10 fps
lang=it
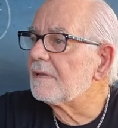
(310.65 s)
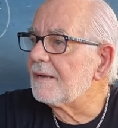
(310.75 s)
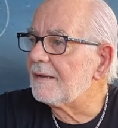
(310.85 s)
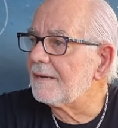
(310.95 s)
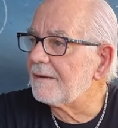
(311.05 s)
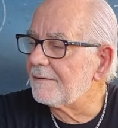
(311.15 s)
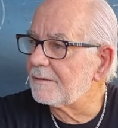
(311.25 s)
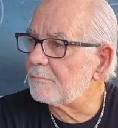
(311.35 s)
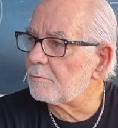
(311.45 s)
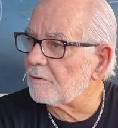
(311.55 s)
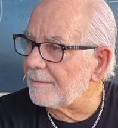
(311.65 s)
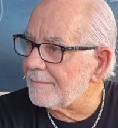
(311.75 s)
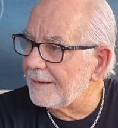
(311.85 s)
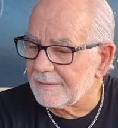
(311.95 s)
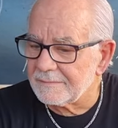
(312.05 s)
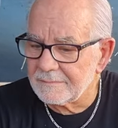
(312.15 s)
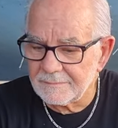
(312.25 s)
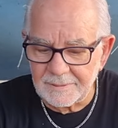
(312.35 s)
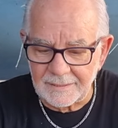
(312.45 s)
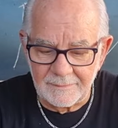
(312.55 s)
eh, tutto va bene,
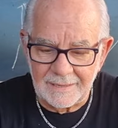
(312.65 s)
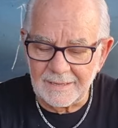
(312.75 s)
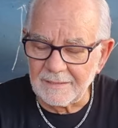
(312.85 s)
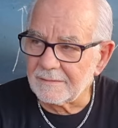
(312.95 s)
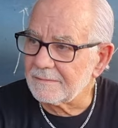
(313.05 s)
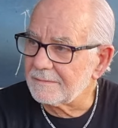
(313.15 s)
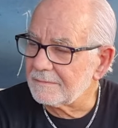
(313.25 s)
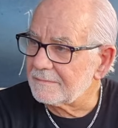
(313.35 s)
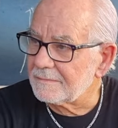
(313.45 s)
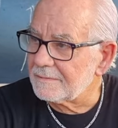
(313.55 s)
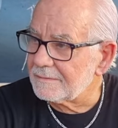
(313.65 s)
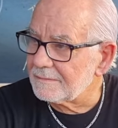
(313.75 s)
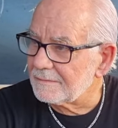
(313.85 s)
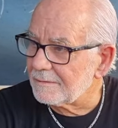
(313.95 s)
perché magari mm,